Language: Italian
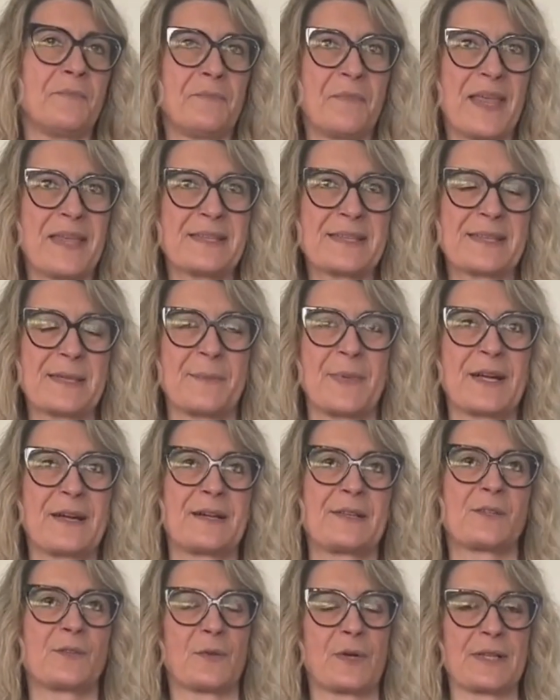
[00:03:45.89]
mensa barra
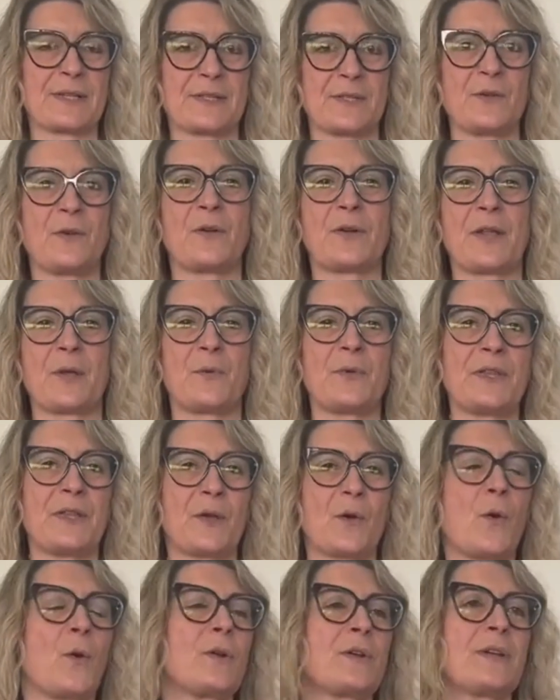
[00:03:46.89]
ristorazione, quindi
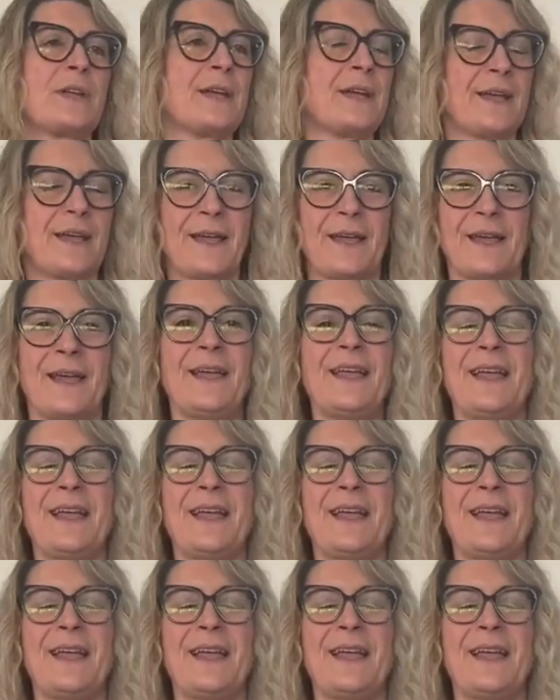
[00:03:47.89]
con